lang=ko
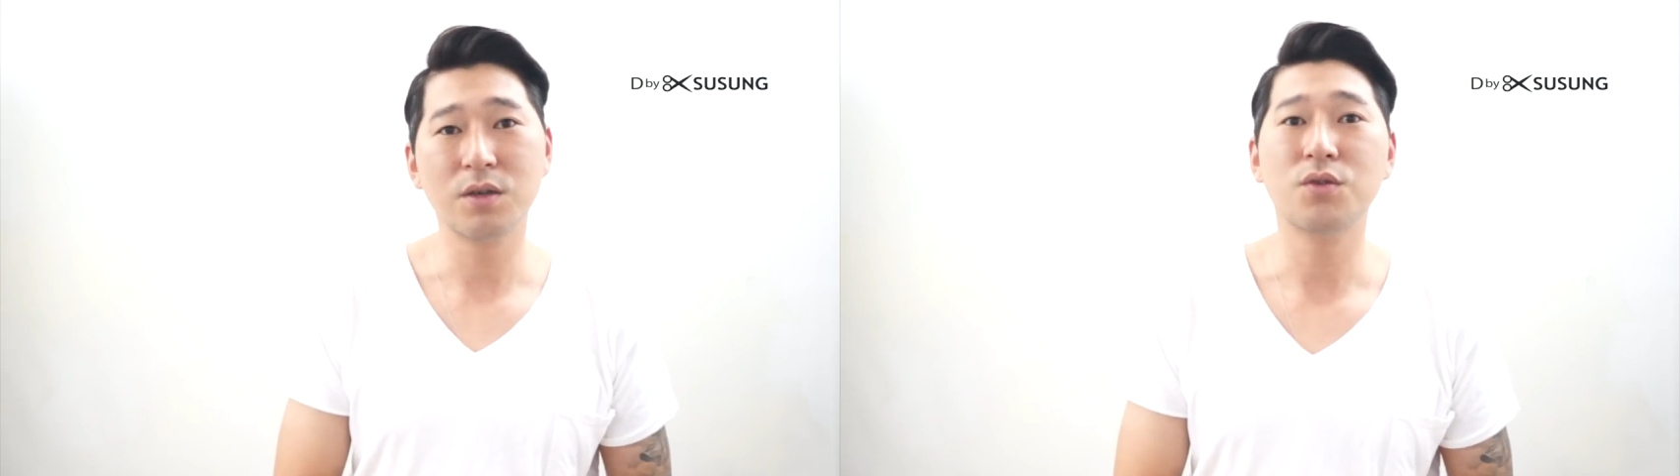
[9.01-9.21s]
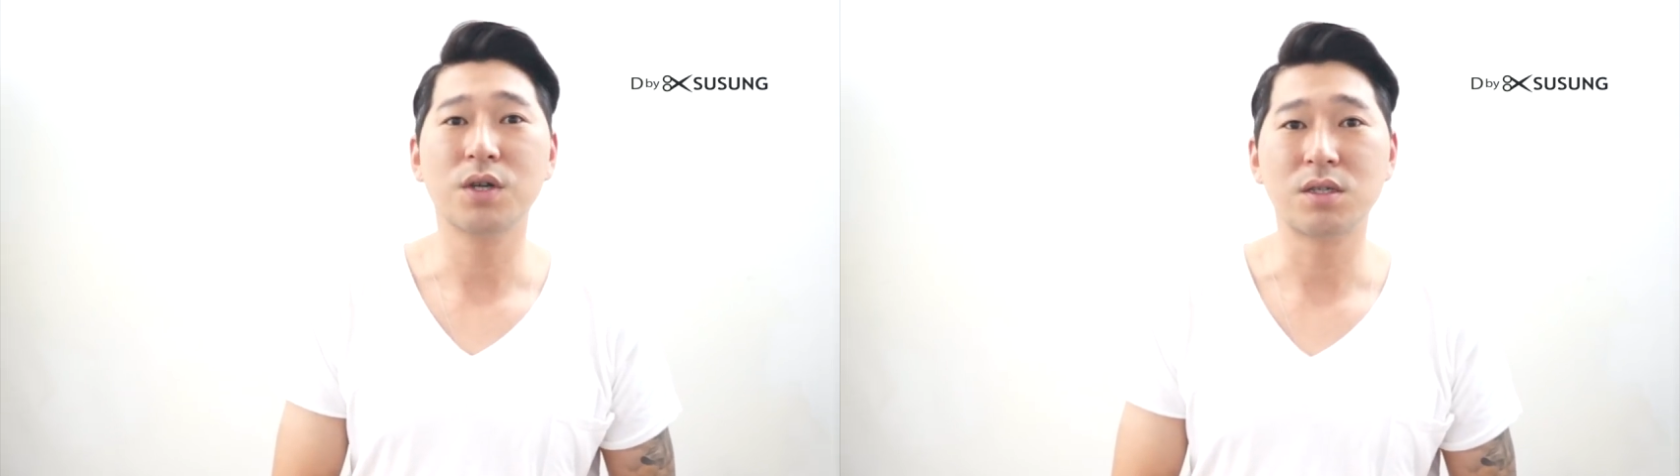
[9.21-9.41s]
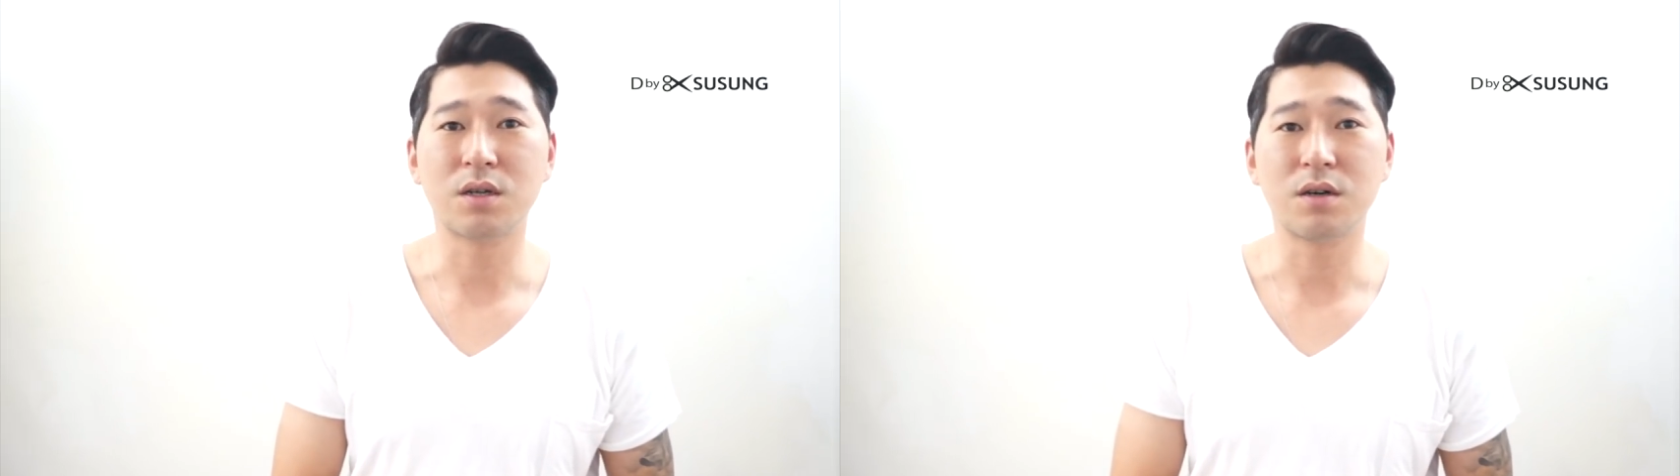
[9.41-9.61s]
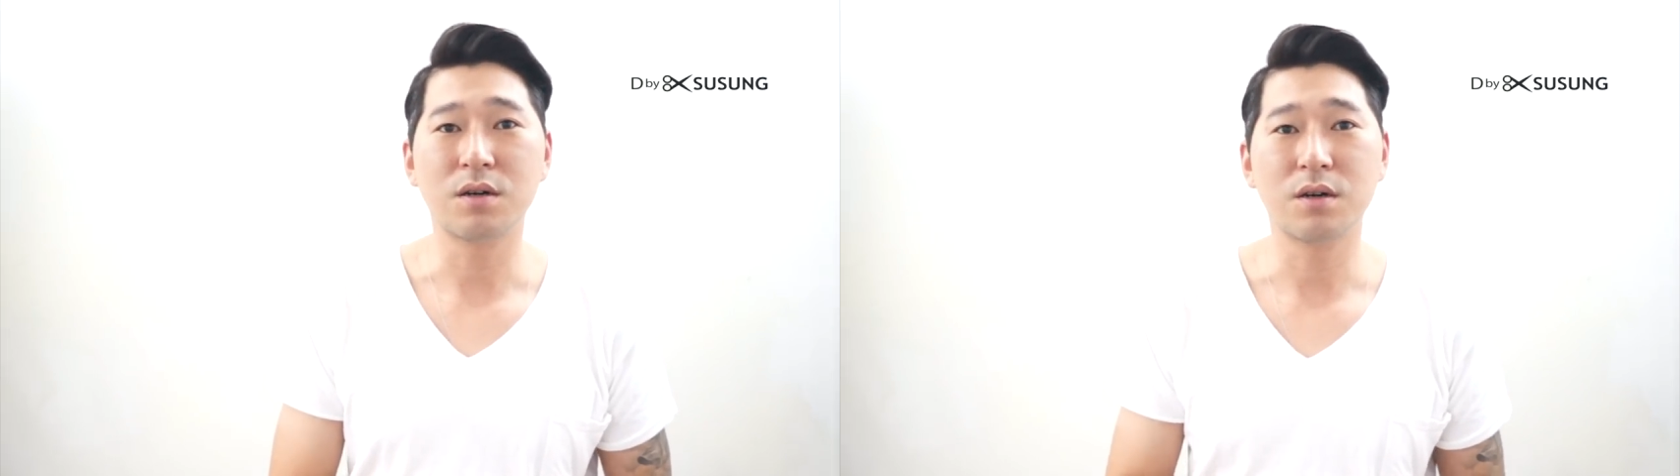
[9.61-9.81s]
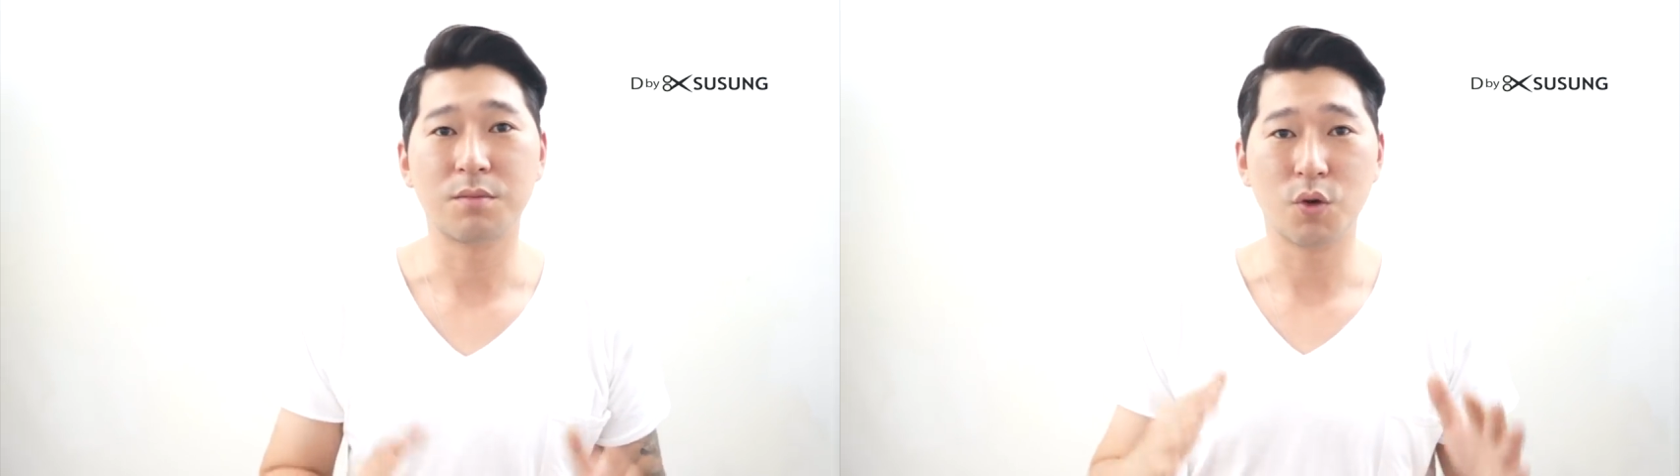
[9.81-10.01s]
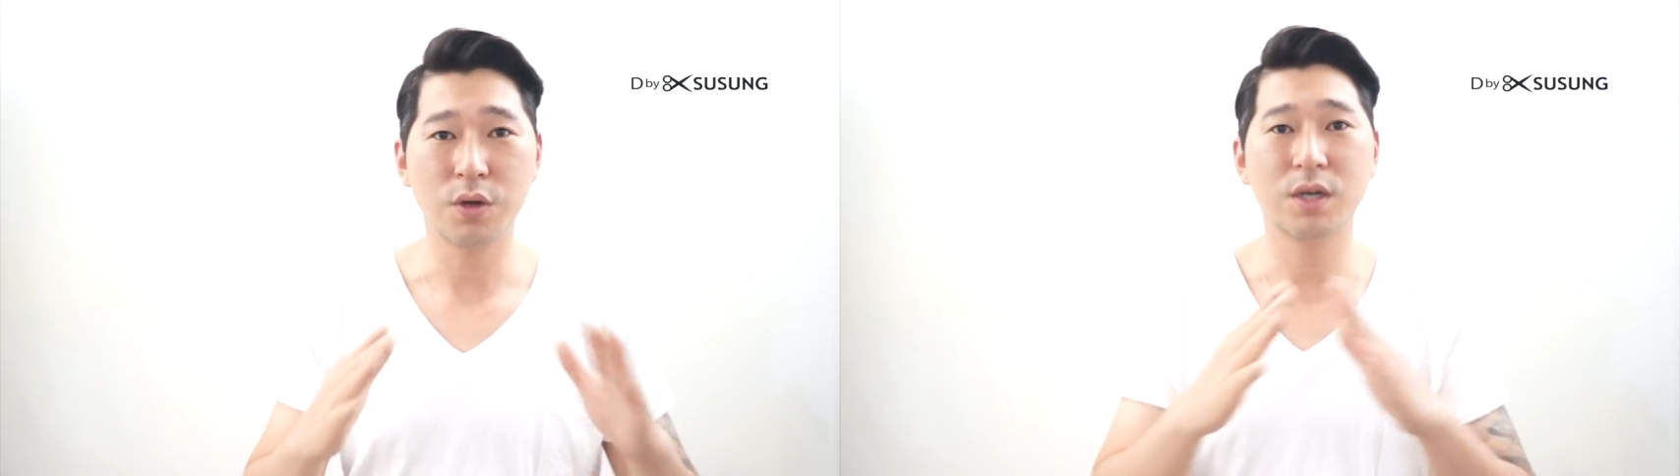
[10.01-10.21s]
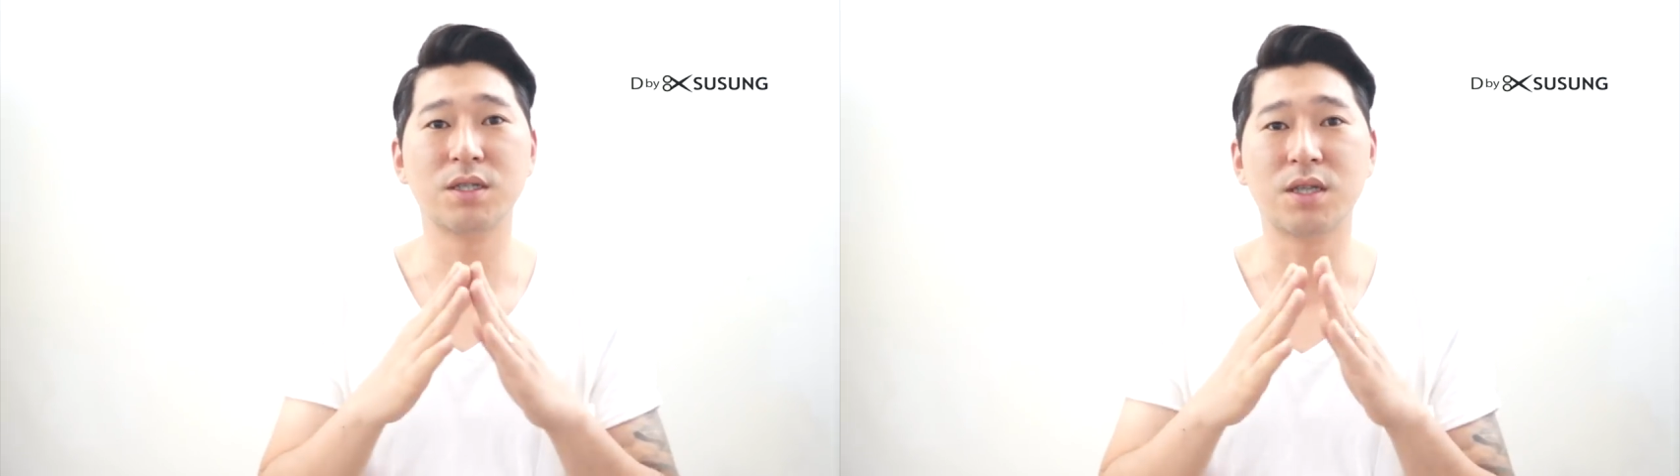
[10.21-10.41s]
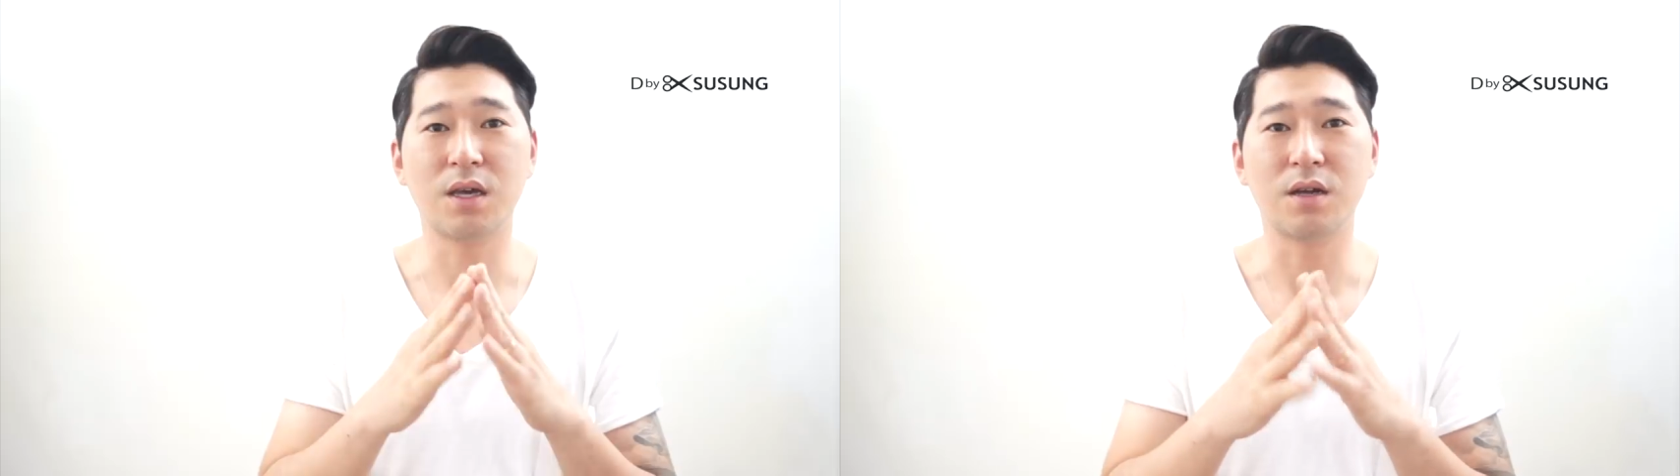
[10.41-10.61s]
이용해서 모이칸
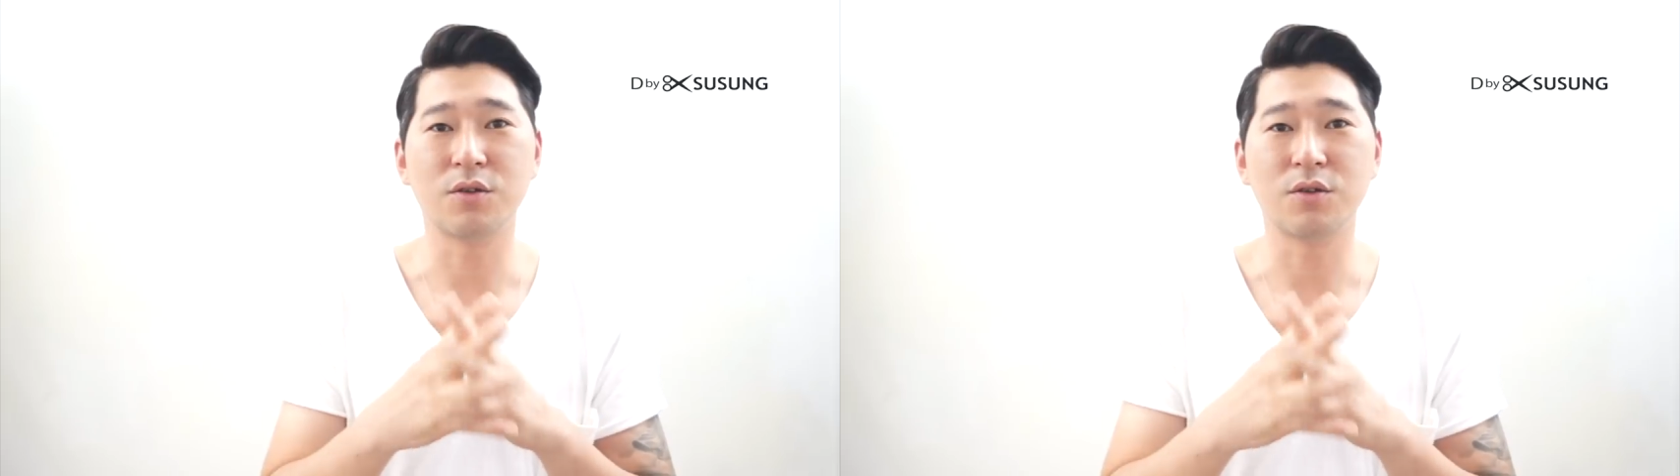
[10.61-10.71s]
스타일